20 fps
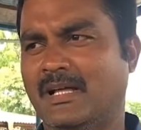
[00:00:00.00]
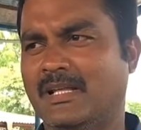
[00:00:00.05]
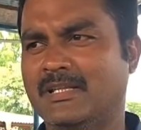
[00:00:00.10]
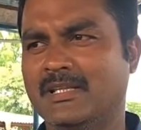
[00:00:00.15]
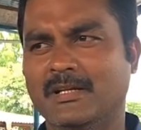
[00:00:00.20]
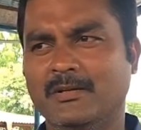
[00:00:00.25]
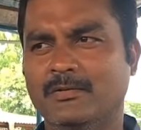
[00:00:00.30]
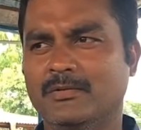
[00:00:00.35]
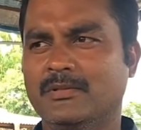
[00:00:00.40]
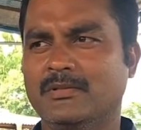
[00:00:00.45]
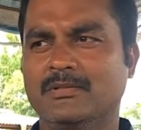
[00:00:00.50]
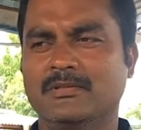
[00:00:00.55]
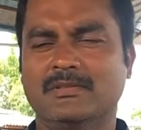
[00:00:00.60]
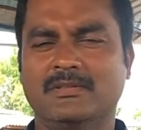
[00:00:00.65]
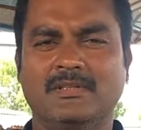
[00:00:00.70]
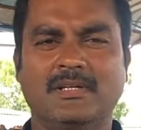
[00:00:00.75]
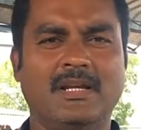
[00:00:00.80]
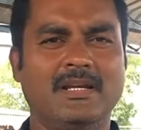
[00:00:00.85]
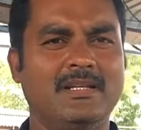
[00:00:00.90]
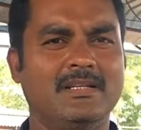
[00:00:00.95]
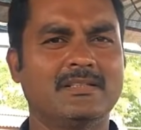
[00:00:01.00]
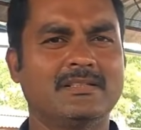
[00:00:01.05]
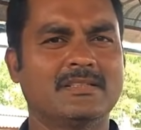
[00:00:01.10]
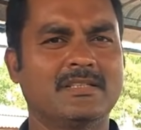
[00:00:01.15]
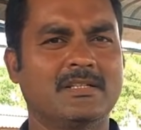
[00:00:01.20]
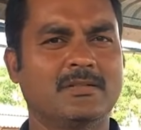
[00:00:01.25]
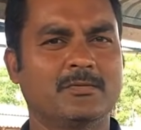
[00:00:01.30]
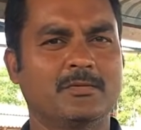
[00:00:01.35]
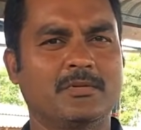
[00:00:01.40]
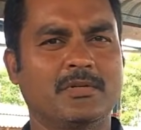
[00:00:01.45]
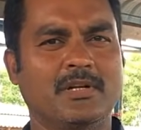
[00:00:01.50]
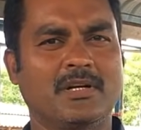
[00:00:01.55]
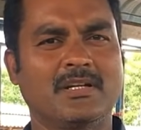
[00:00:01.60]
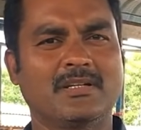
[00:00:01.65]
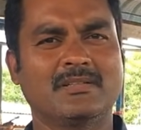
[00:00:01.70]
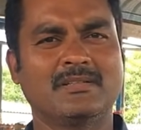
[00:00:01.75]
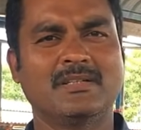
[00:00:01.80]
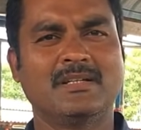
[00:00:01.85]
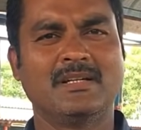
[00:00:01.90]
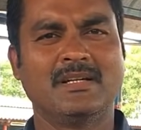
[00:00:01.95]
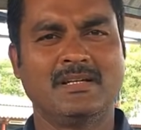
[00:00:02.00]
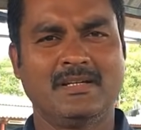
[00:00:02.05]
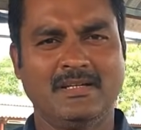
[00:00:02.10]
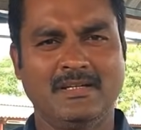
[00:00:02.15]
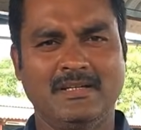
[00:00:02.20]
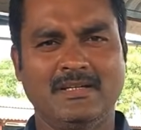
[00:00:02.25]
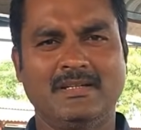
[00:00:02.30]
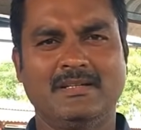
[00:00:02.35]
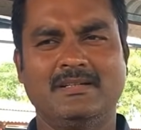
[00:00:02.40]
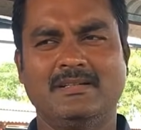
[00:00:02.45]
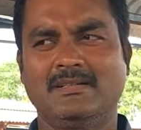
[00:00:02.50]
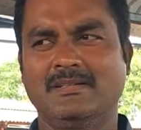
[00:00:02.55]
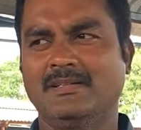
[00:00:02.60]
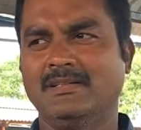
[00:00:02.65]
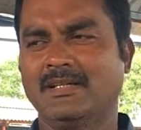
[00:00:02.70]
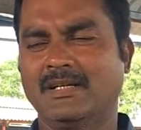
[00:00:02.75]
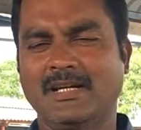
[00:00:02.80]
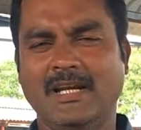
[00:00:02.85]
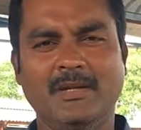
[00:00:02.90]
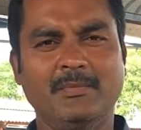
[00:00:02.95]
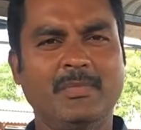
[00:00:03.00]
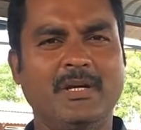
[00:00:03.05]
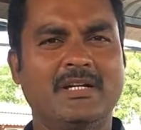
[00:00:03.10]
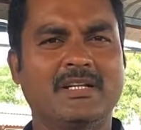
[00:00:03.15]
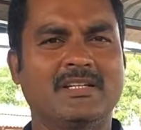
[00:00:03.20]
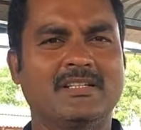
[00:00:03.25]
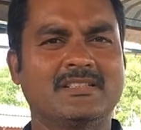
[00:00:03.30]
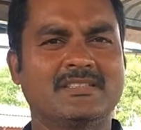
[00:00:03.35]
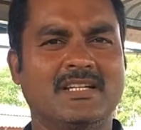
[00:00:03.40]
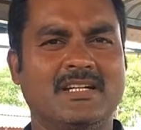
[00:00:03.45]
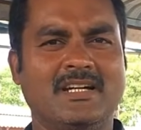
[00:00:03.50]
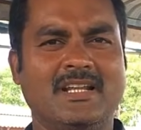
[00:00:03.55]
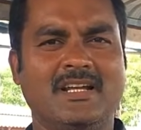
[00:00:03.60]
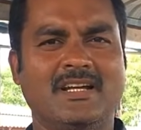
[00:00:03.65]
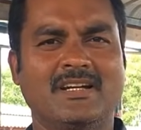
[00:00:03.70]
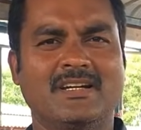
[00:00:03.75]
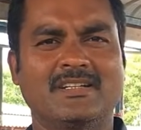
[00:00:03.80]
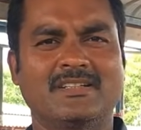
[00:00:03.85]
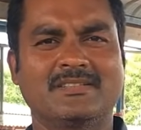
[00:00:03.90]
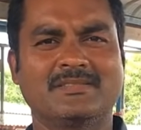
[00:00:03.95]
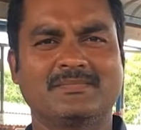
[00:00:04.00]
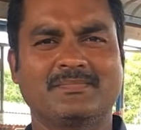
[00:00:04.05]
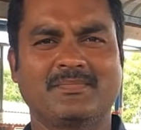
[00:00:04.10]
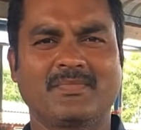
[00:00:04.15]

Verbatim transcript: அந்தளவுக்கு நல்ல ரிசல்ட் கொடுக்கல இந்த கிளைமேட்டுக்கு இது செட் ஆகலை